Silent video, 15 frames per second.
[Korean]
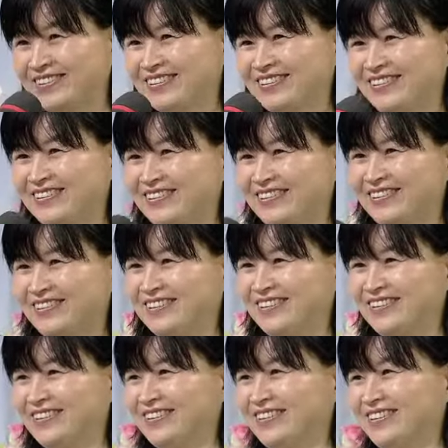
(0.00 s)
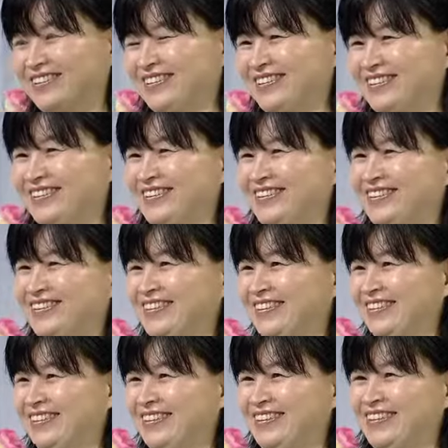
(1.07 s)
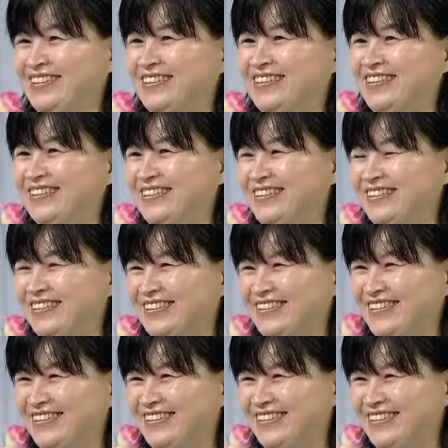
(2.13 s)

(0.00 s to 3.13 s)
그렇죠. 아, 이제 진짜 어, 네. 발등에 불 떨어지셨는데.